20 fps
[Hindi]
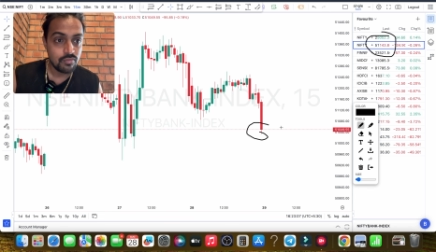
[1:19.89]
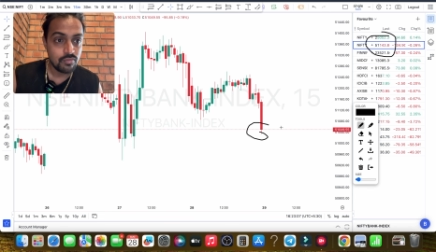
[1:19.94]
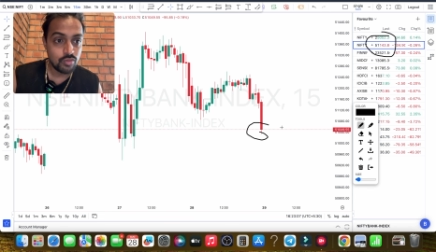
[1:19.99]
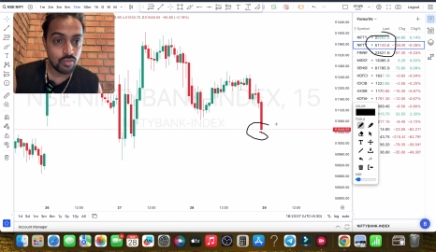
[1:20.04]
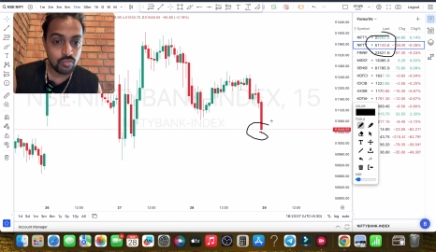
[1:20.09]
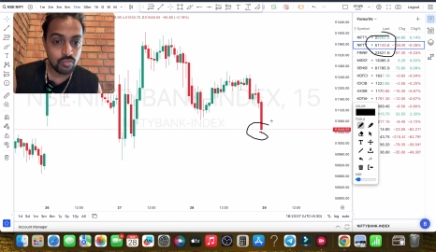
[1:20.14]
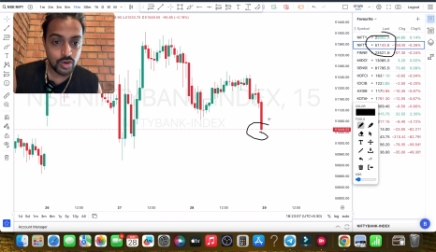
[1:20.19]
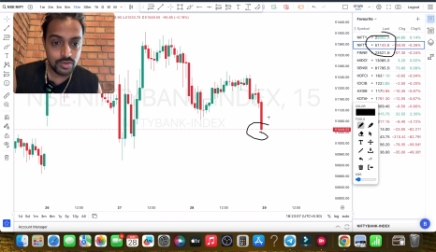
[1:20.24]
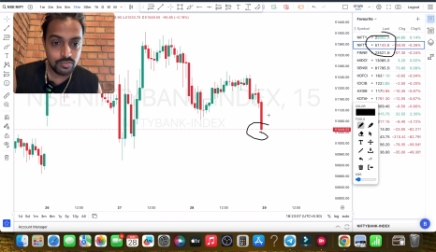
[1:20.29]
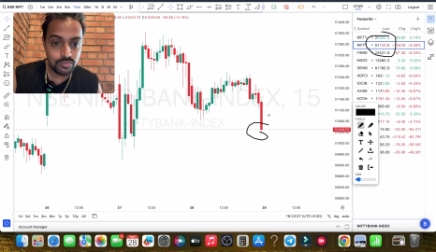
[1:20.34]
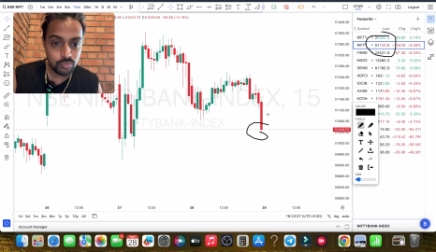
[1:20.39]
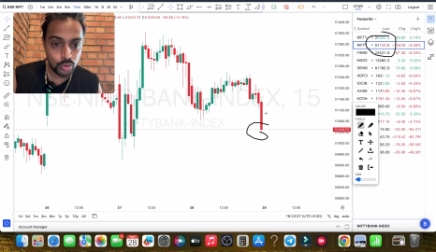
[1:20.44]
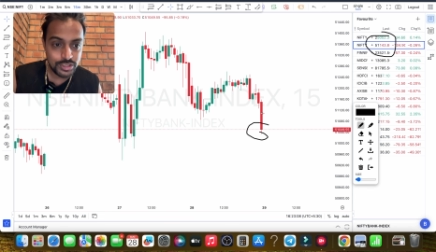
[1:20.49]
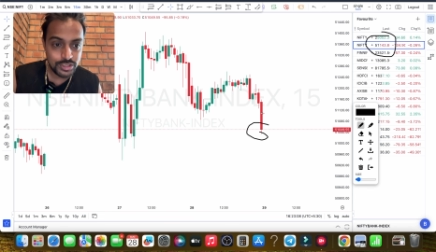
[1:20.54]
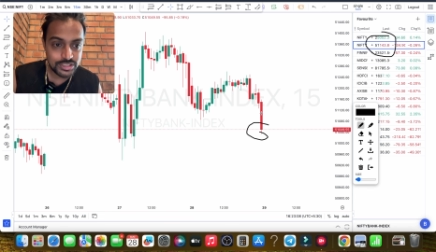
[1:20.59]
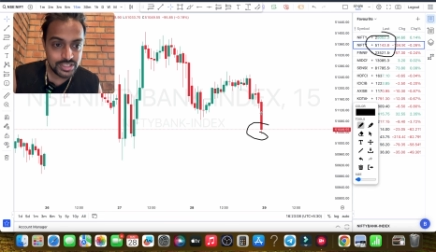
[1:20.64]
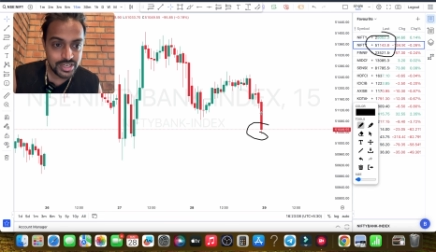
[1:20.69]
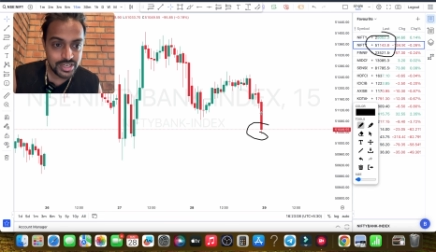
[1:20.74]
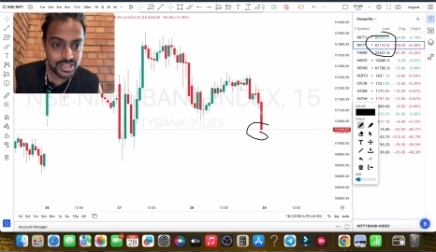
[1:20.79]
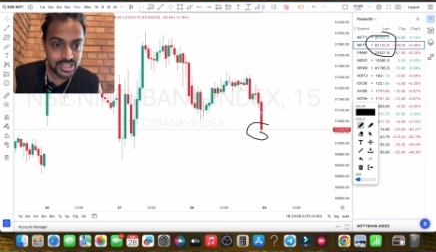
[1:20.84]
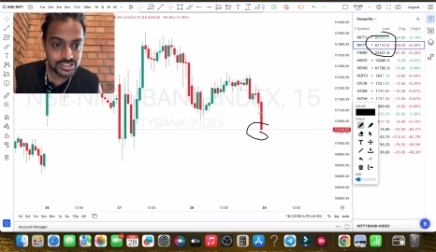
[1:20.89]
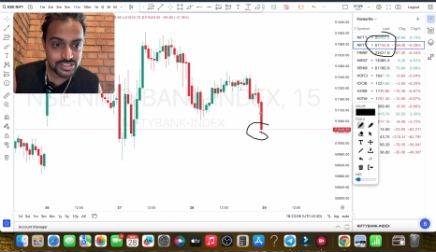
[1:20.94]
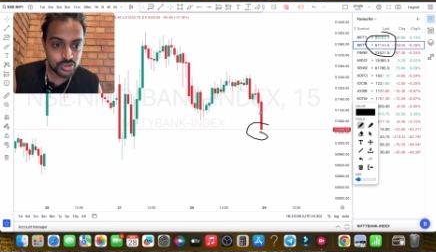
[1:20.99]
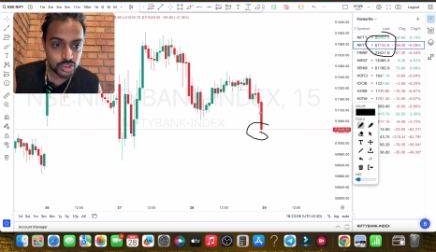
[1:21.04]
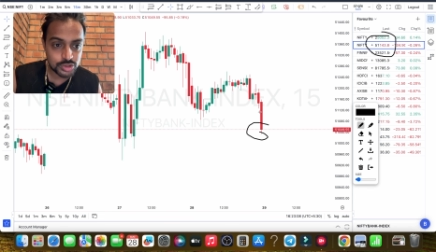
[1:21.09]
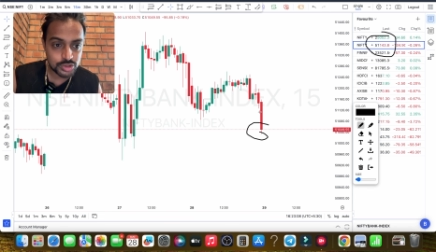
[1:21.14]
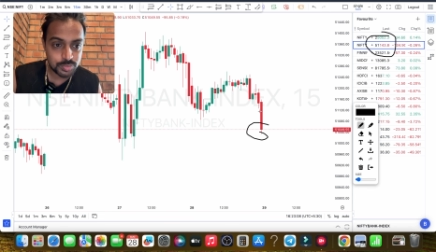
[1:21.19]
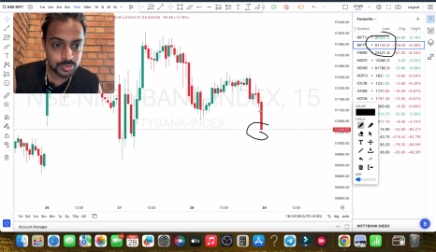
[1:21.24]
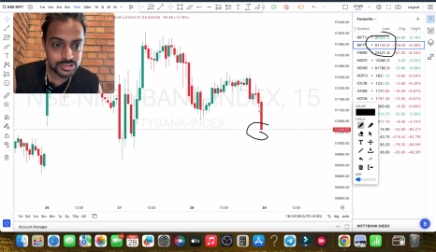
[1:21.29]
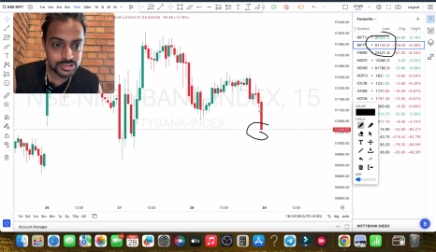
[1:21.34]
वो 143 का जो
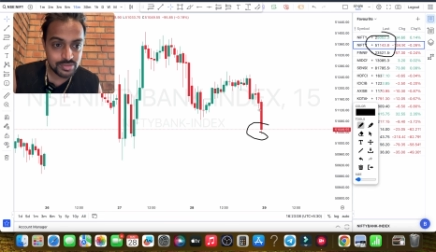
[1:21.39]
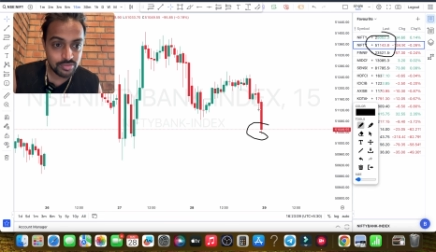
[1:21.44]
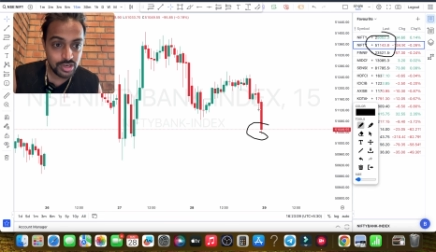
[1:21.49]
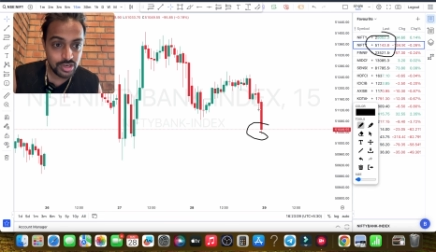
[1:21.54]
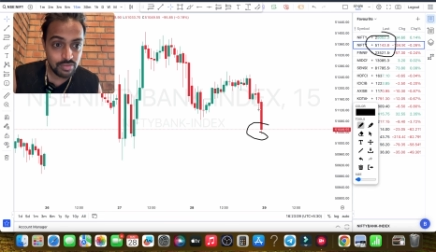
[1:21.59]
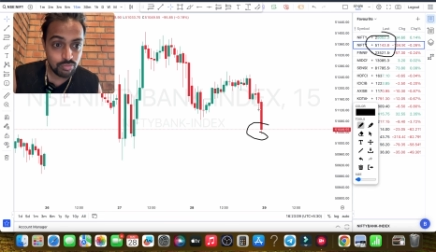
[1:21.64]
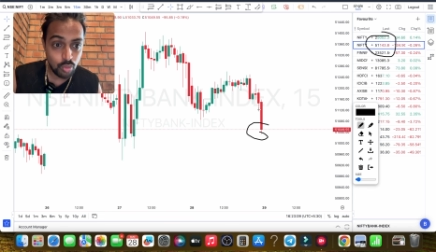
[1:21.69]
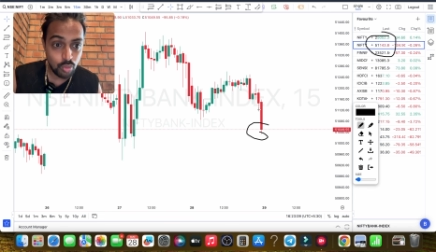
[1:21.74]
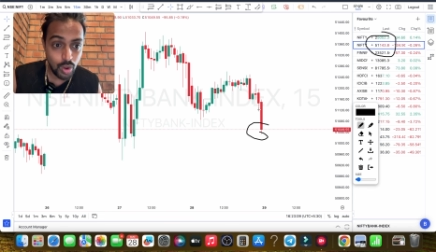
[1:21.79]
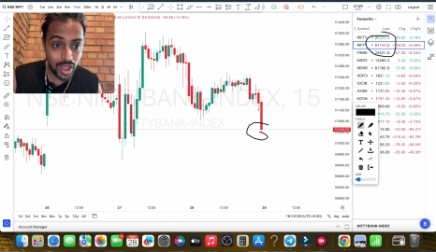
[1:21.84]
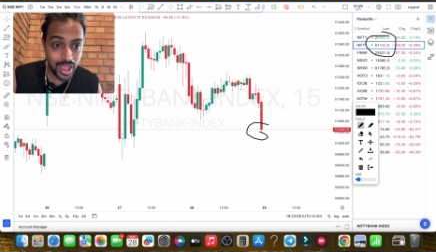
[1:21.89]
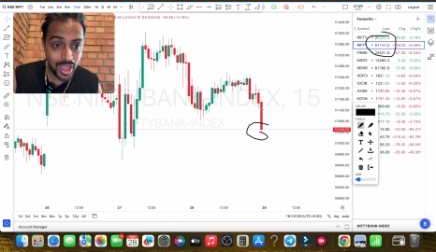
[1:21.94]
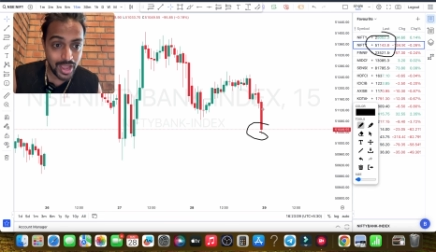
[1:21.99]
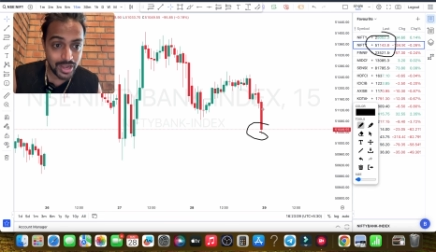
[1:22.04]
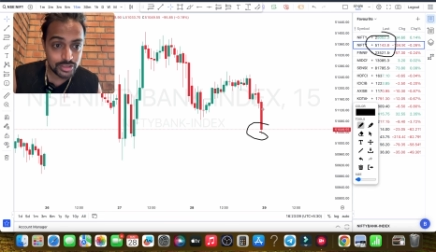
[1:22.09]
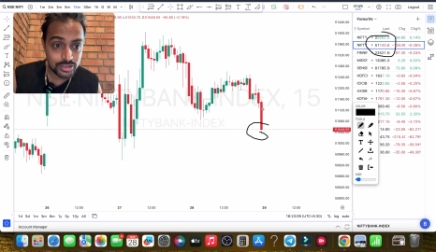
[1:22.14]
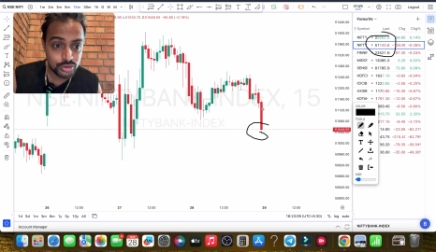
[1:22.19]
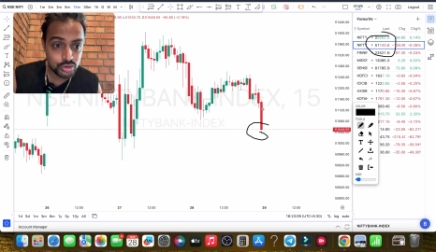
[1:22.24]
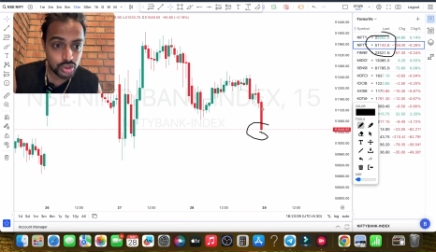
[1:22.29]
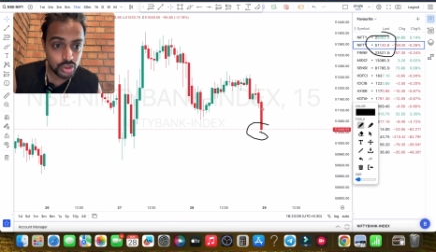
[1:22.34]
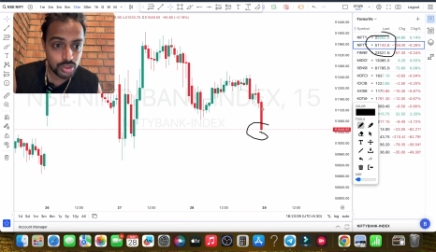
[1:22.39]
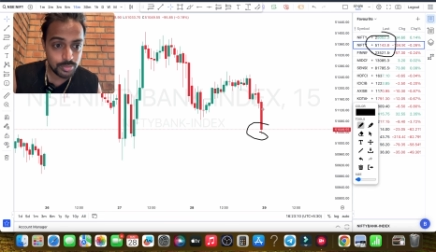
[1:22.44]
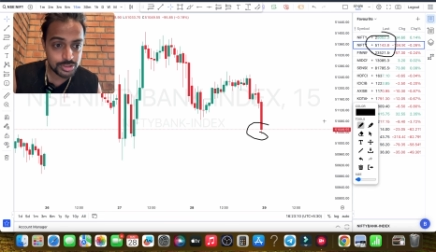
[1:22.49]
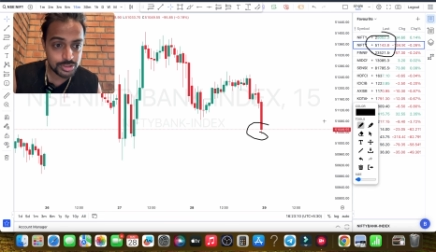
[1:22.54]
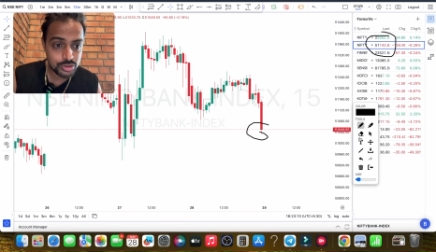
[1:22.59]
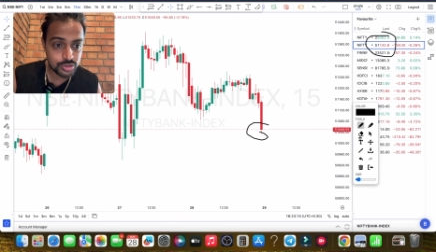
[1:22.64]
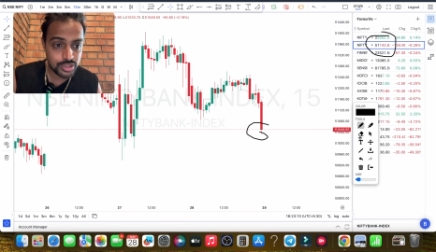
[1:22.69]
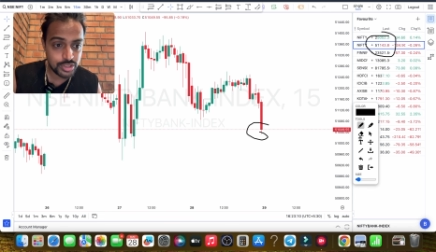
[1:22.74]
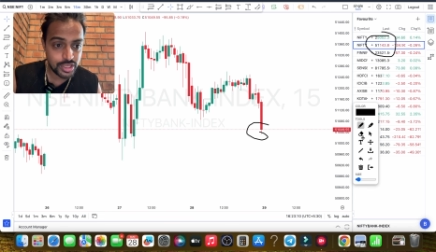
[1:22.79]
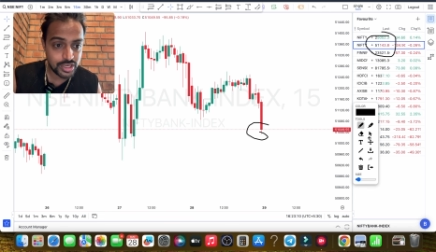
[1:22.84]
आसपास लेवल है वो एक्चुअली में
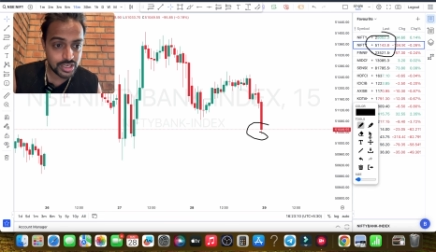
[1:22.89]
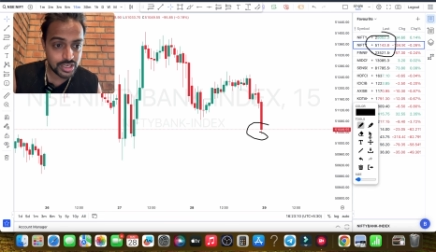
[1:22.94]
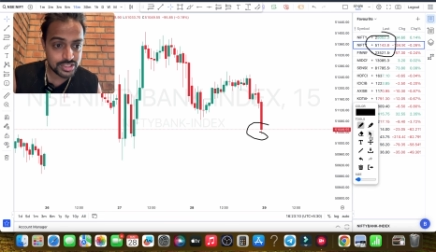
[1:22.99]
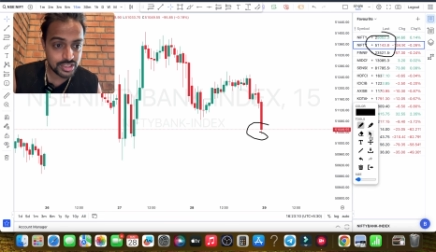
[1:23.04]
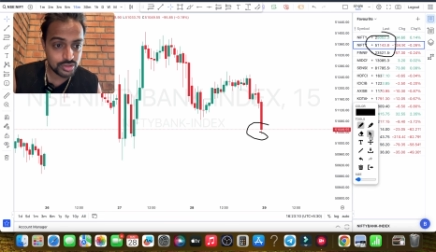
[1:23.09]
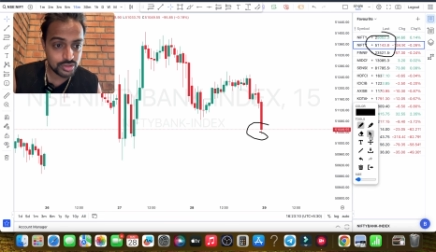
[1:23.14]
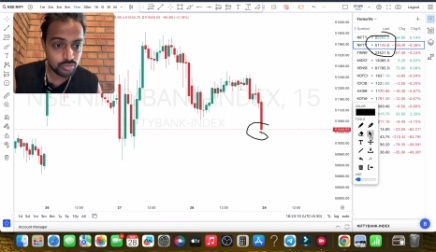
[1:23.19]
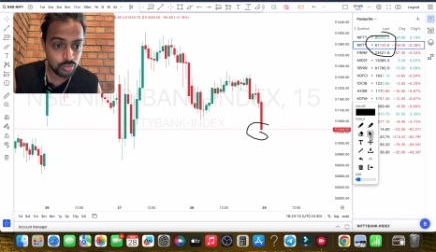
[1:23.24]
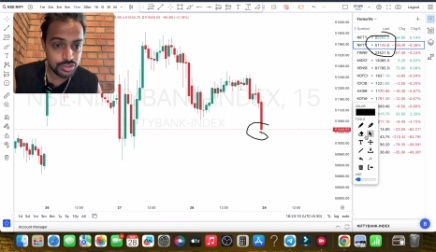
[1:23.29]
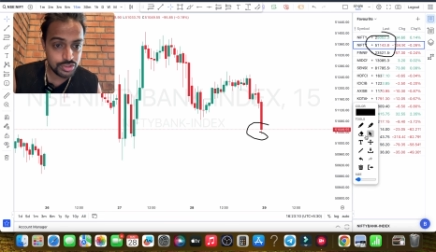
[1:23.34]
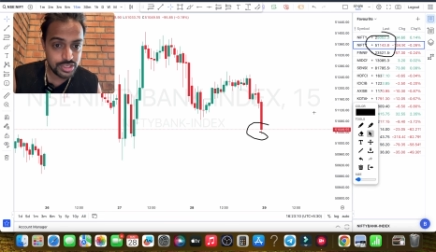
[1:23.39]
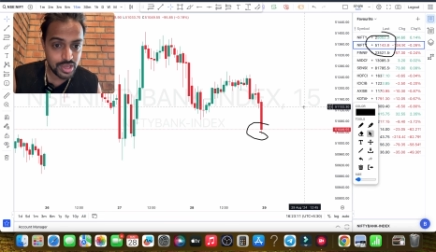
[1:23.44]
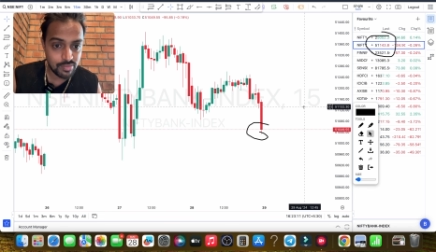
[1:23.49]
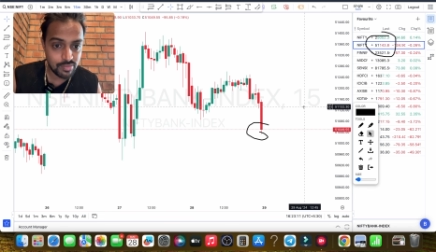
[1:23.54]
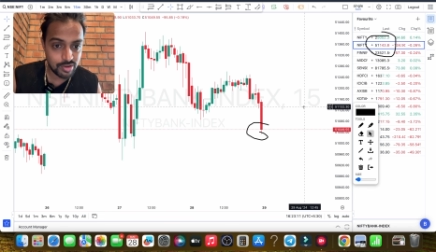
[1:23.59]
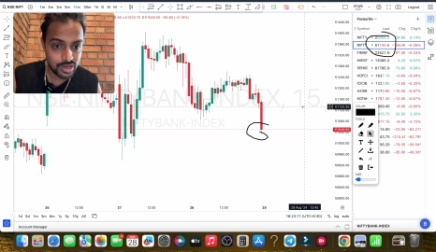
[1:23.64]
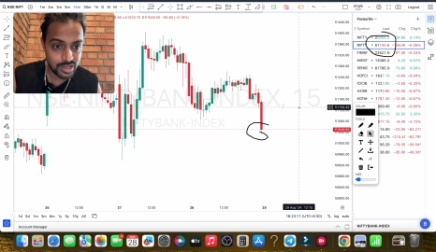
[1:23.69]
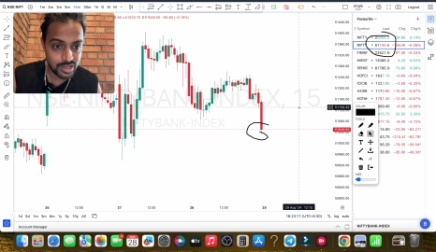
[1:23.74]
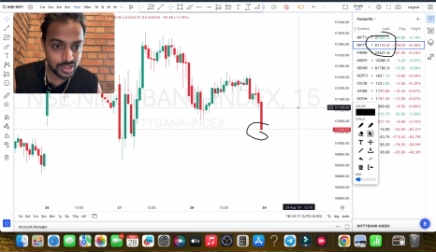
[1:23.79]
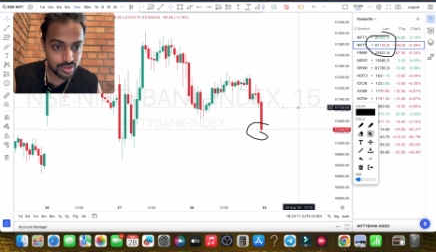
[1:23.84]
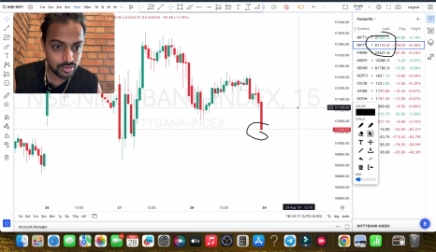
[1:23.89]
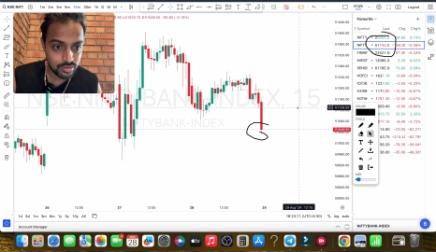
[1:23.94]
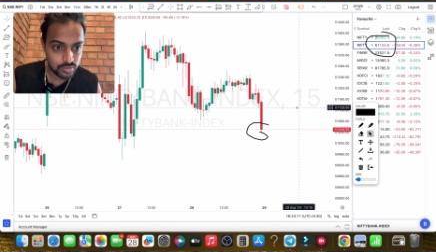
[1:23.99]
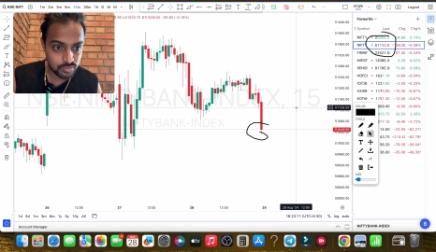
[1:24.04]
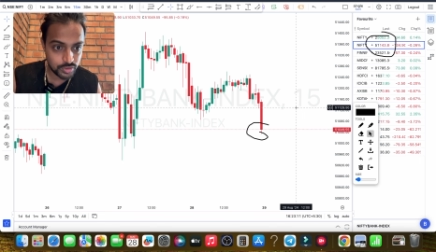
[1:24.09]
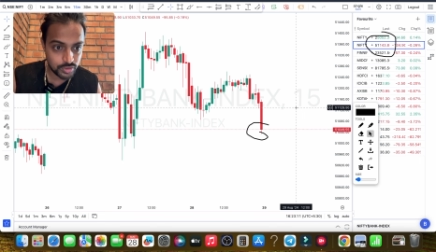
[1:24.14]
जो देखा जाए तो वो ये वाला है